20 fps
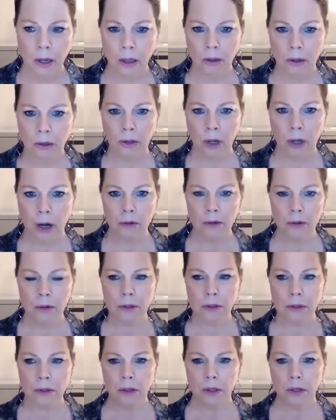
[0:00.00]

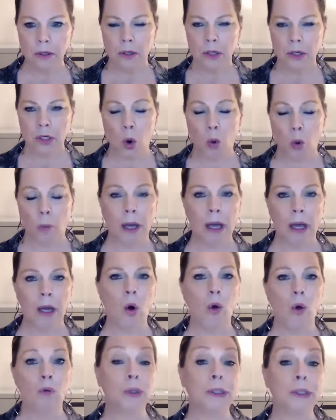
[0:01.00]
Donc, je comprends
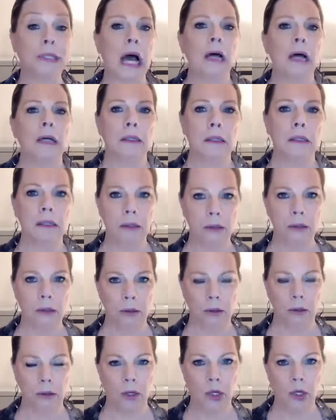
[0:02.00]
qu'on veut tenter
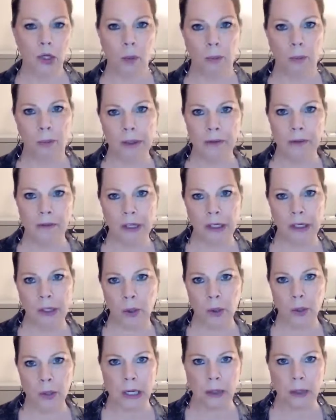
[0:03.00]
de, stopper le
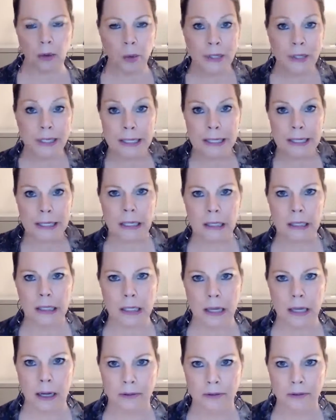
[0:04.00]
virus en utilisant les
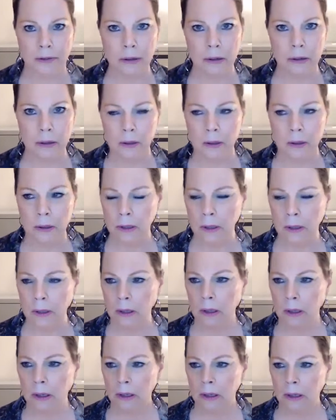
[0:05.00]
enfants.
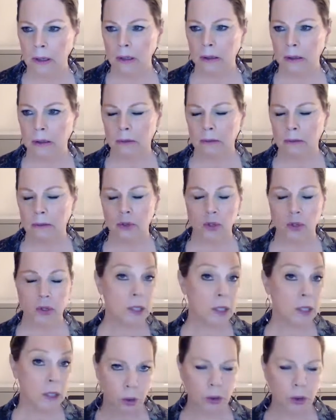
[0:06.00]
Je
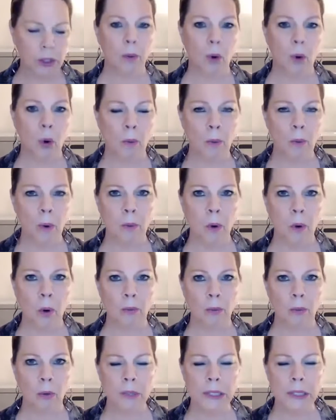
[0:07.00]
sais qu'il y en a qui n'aimeront pas mon
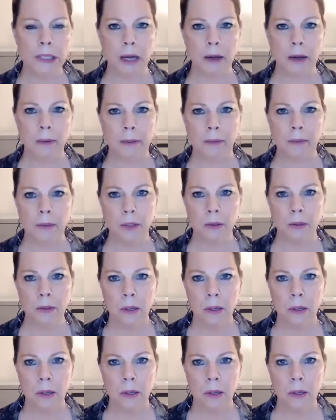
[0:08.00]
mot, mais c'est quand même ça.